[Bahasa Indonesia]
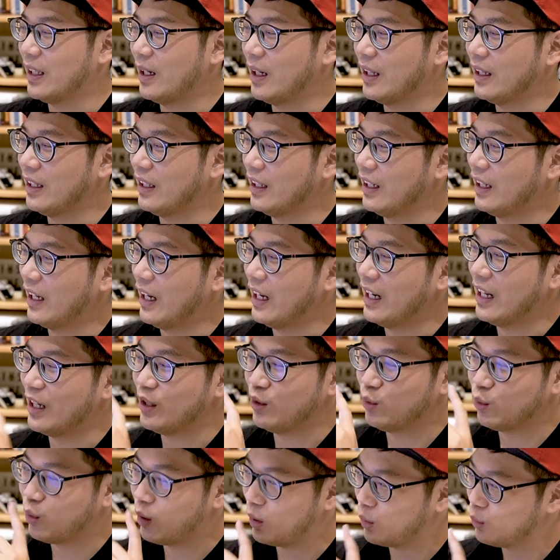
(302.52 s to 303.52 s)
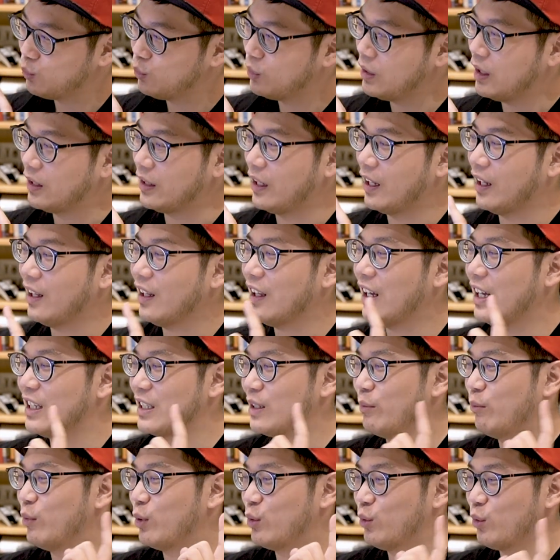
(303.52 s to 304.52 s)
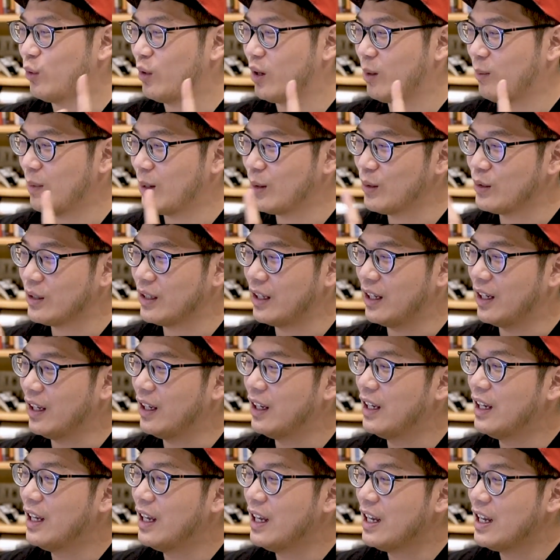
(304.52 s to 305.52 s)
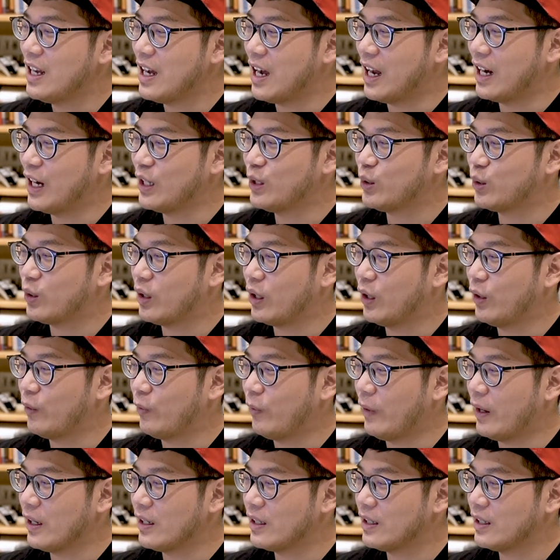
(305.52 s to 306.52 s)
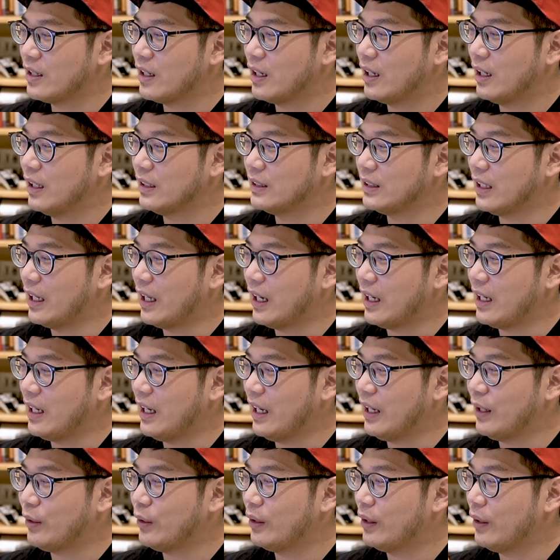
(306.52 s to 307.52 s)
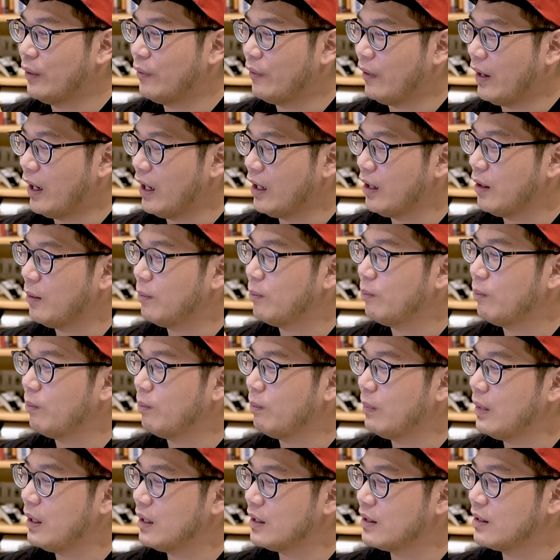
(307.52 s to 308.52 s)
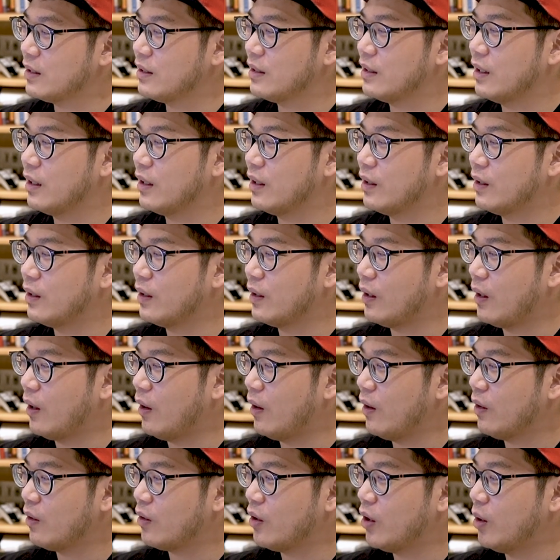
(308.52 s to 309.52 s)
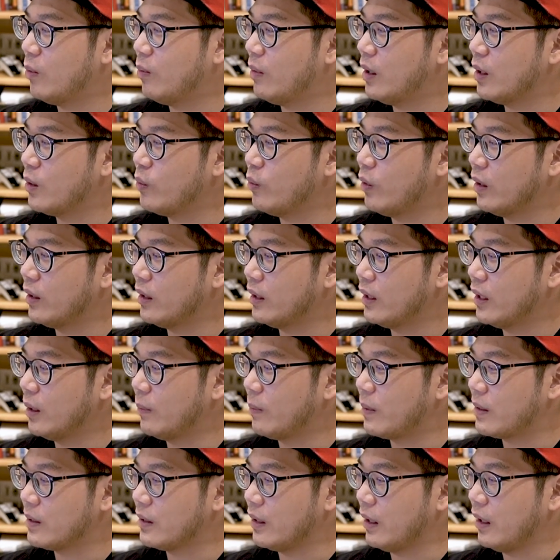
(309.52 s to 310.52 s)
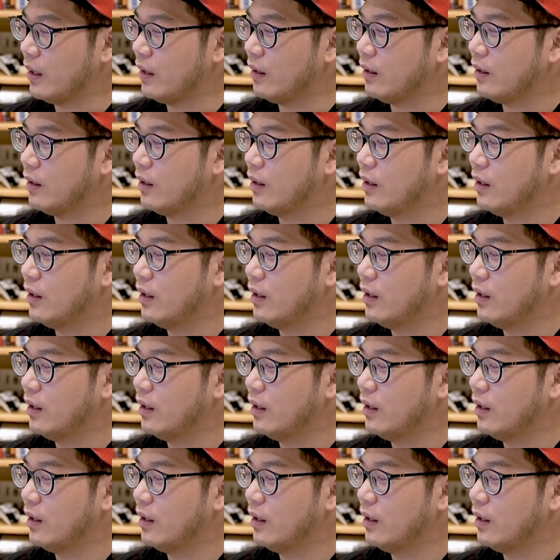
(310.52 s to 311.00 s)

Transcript: Kita lihat nih, ada Sukor juga. Ternyata nggak semua Sukor bagus ya. Ada Sukor Invest, Syariah Equity Fund, minus 0,23 persen.